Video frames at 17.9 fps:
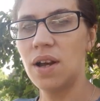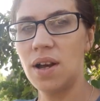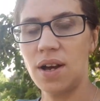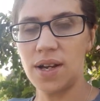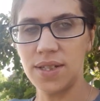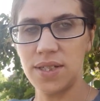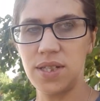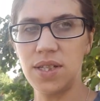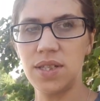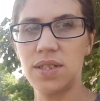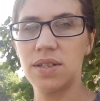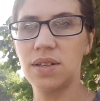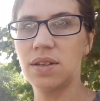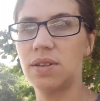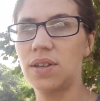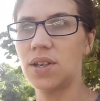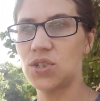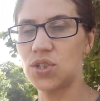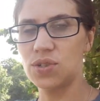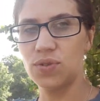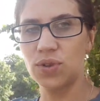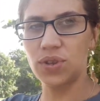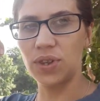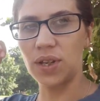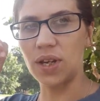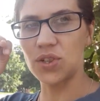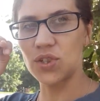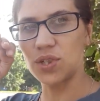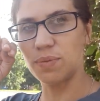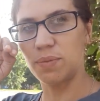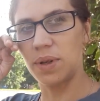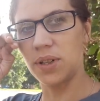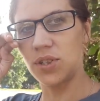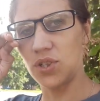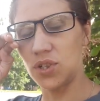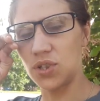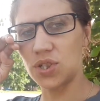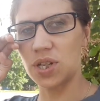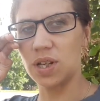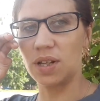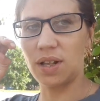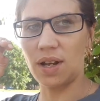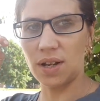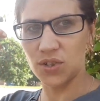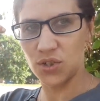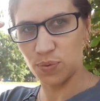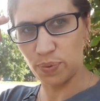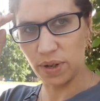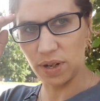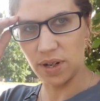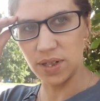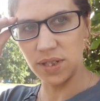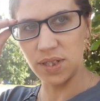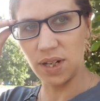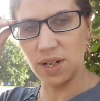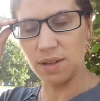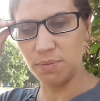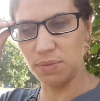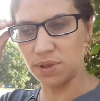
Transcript: А здесь э, даже вот наши мальчишки также проходили